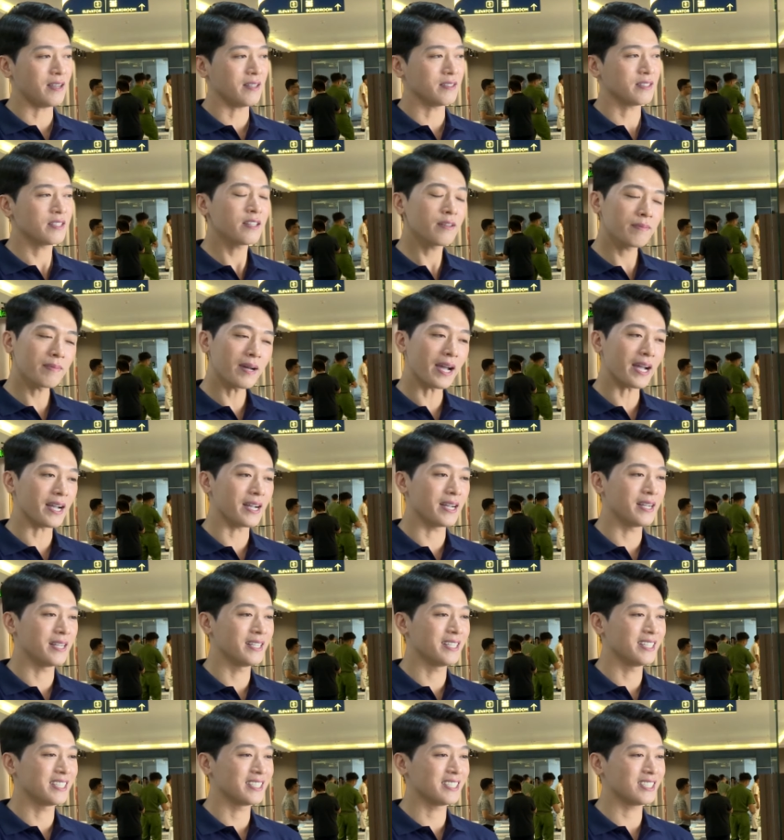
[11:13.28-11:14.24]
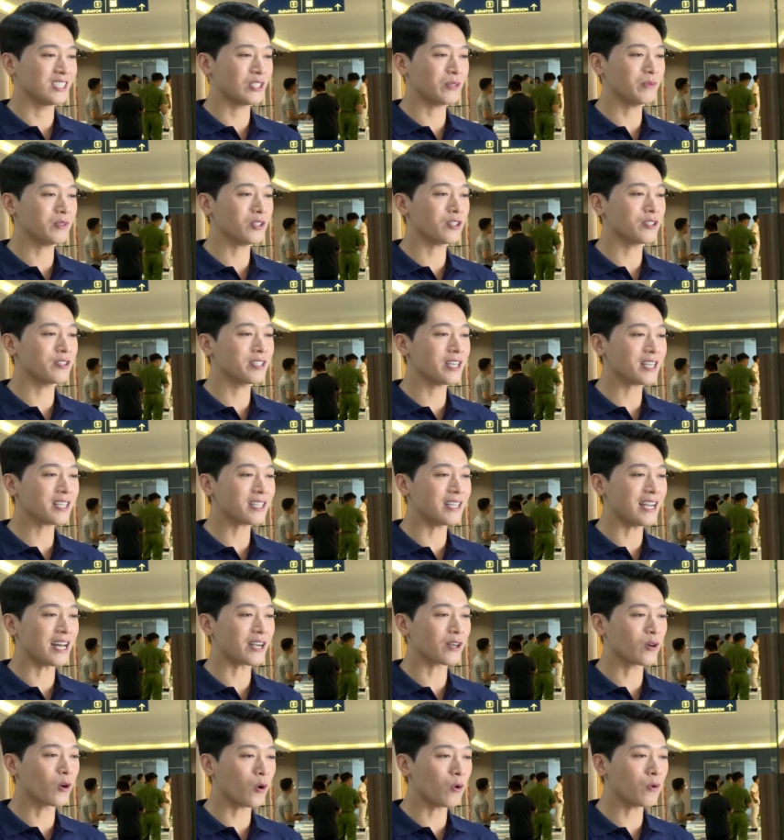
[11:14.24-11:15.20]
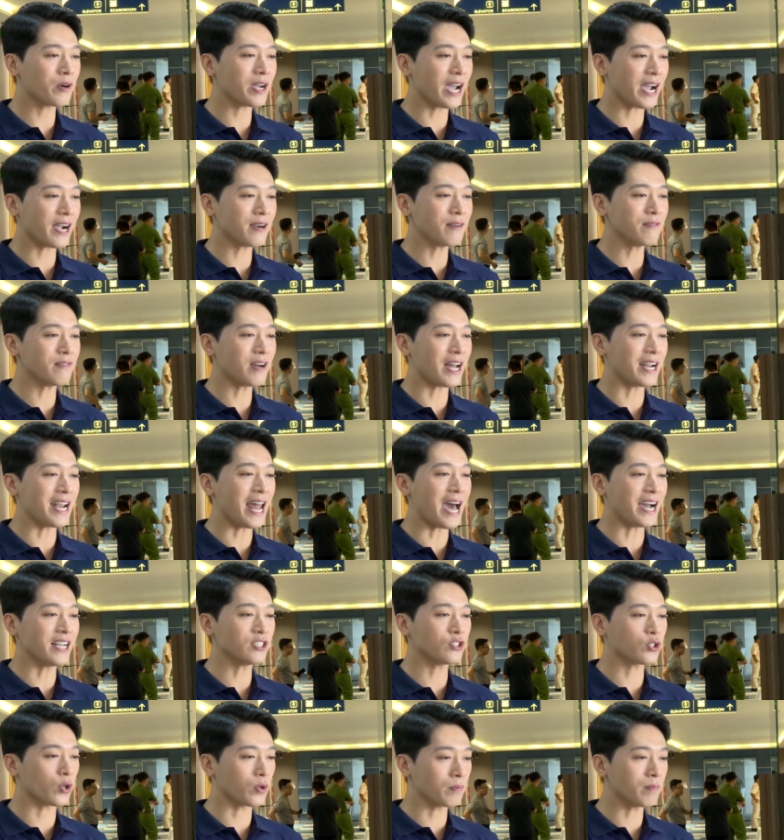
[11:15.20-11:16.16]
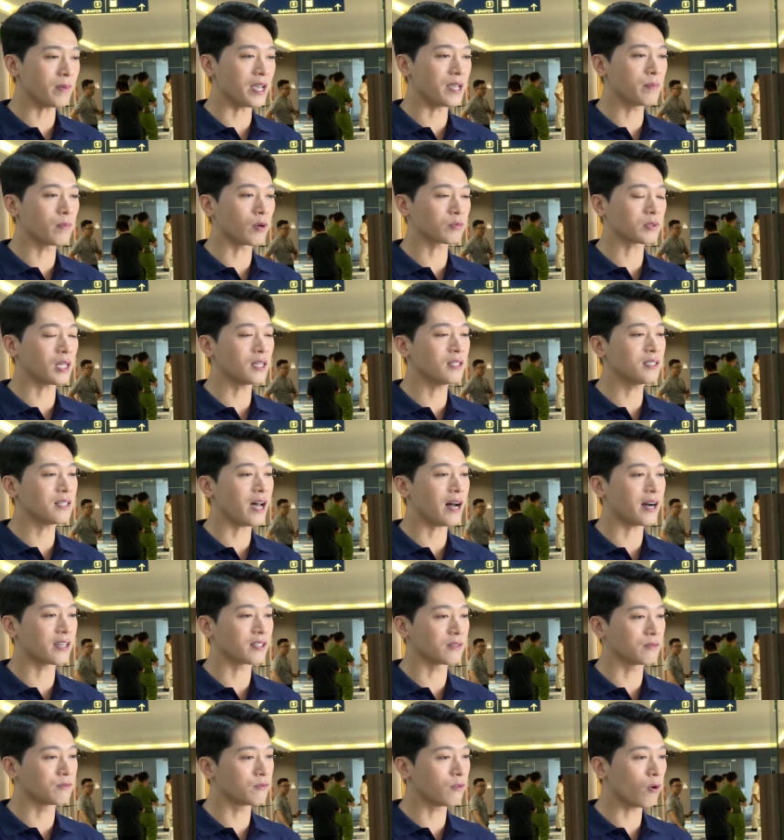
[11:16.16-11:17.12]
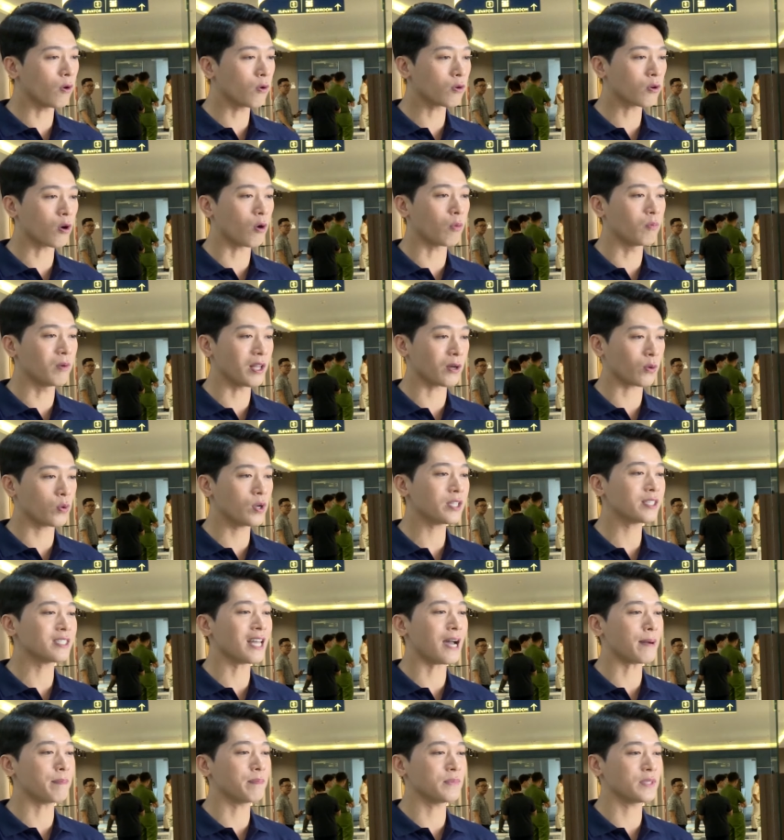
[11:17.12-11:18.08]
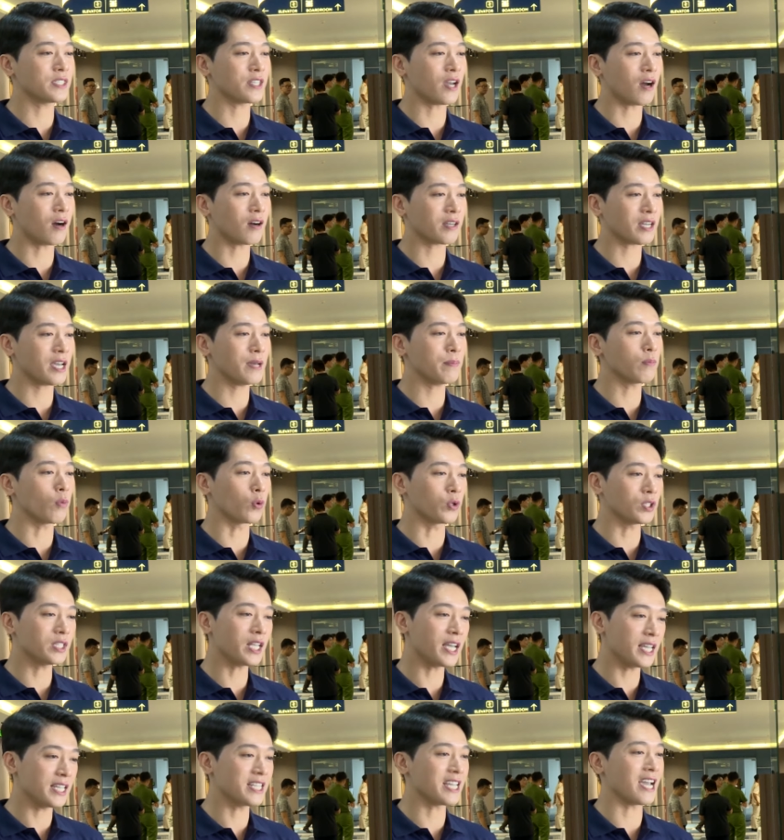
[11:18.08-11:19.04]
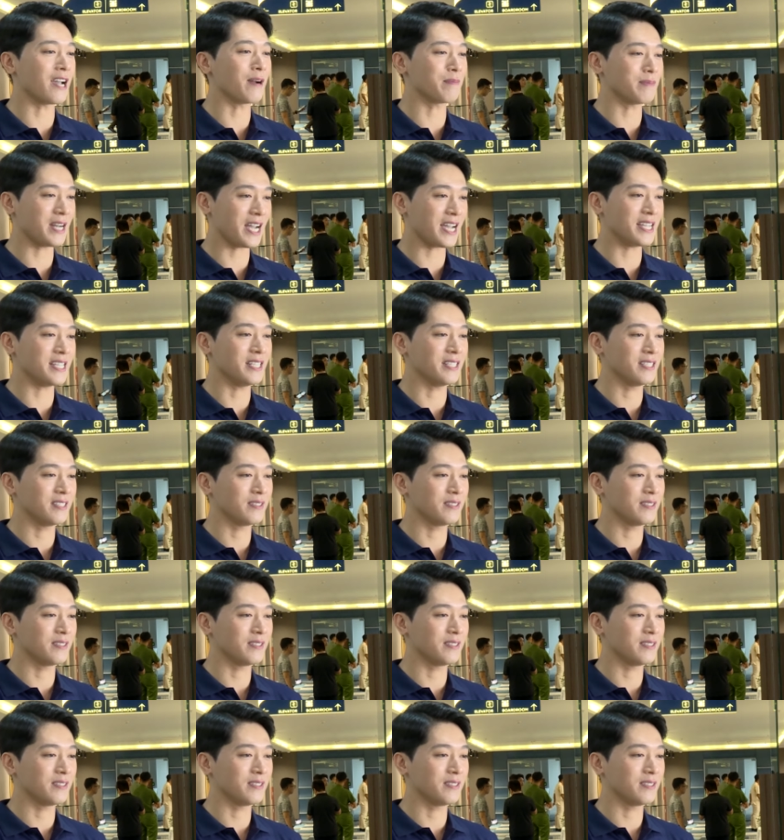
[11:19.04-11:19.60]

Nhưng mà chúng tôi rất là cố gắng và đã chuẩn bị một tinh thần vô cùng là quyết tâm cho cái buổi thi ngày hôm nay.